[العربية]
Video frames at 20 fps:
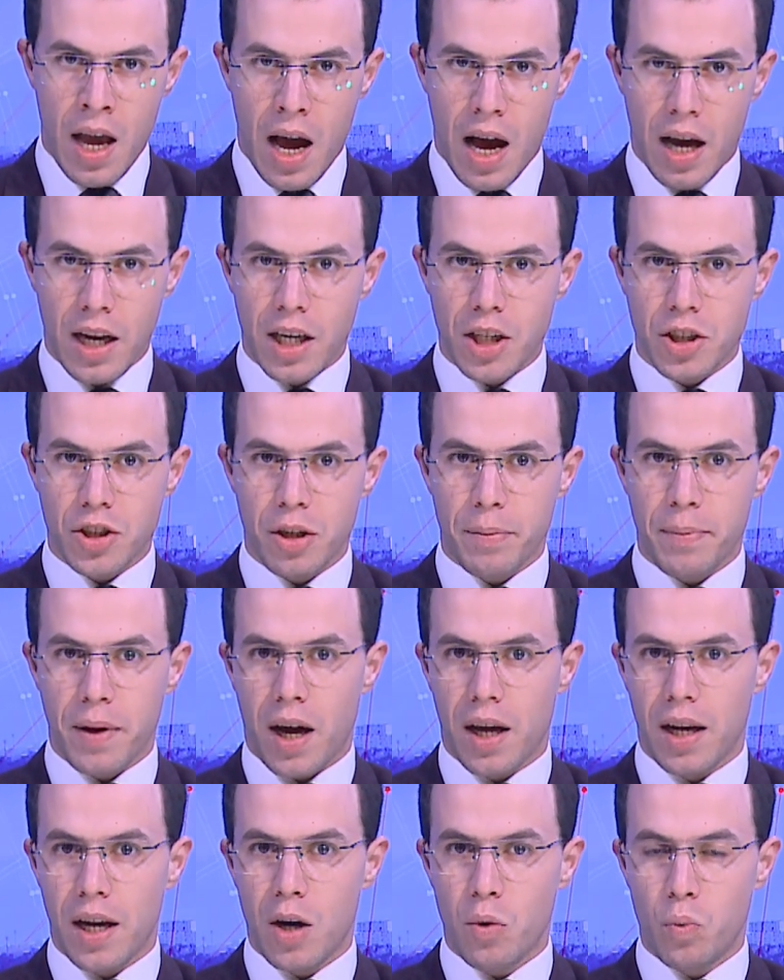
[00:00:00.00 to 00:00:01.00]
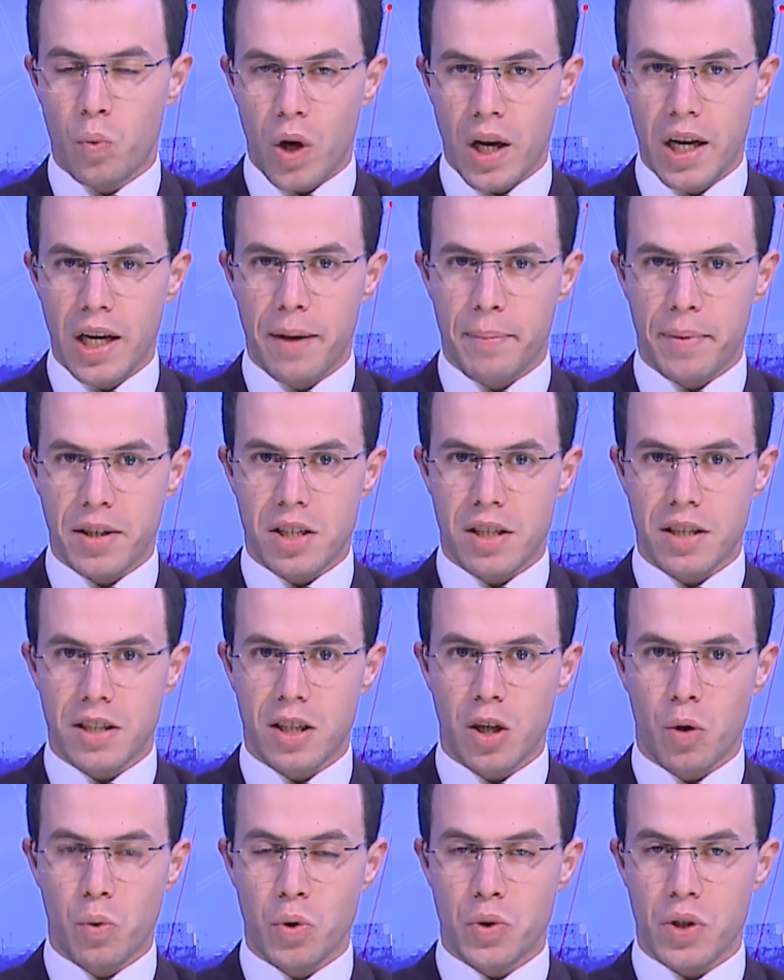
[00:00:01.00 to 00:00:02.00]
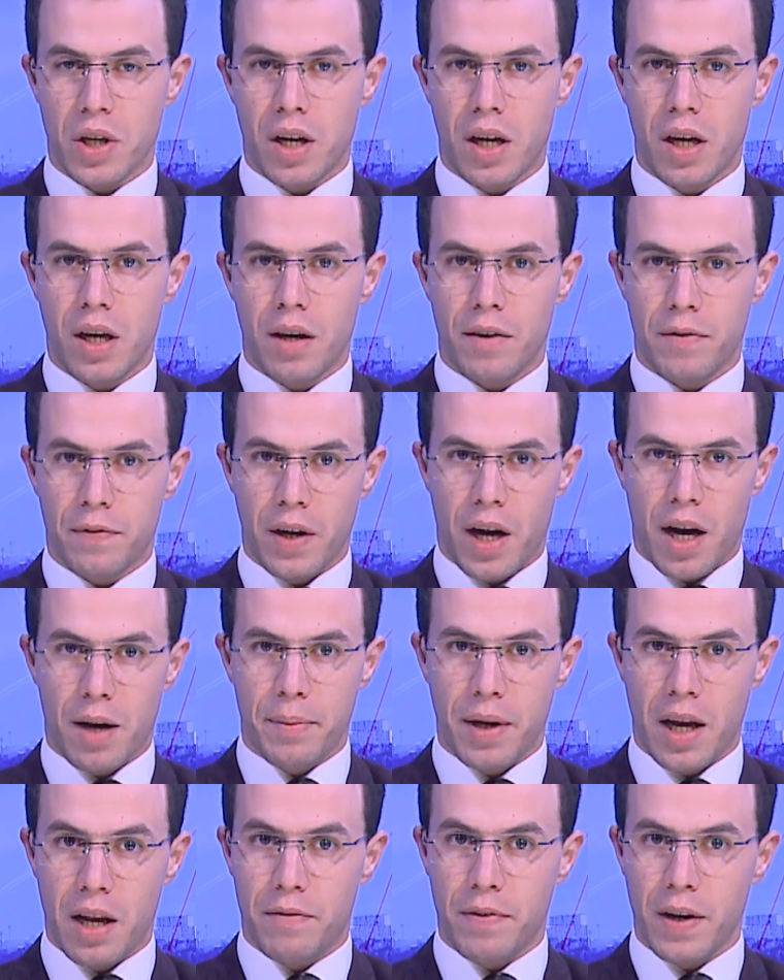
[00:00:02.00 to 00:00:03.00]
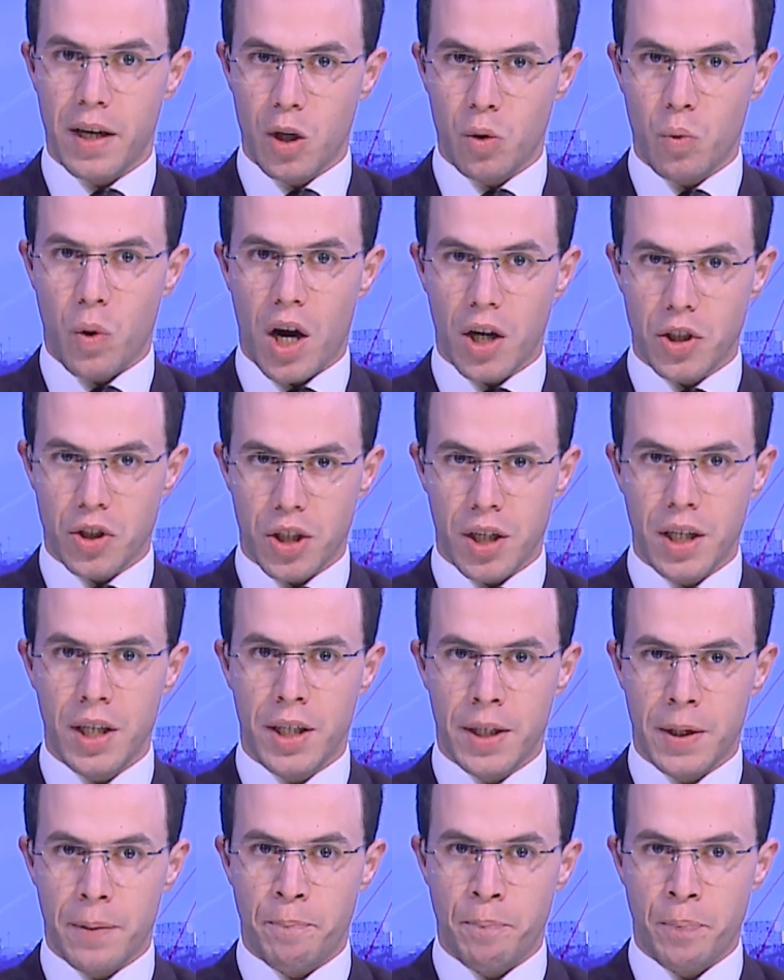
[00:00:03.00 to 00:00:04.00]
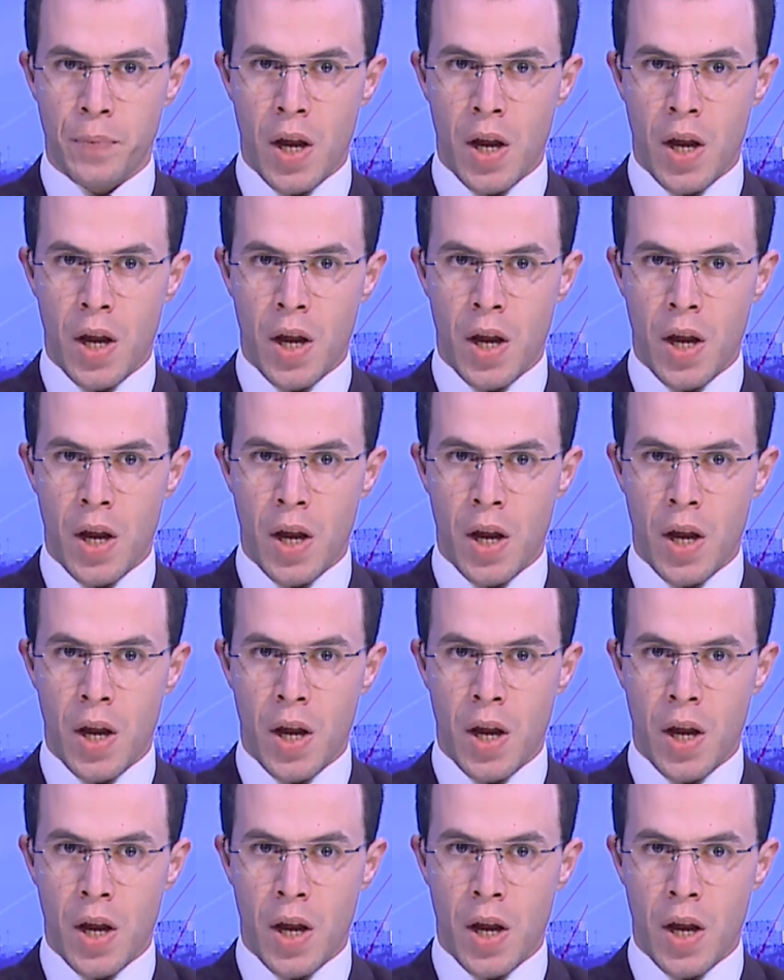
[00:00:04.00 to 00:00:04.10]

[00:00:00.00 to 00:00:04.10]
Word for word: الاجتماع الأول لمجلس الوزراء في عام 2020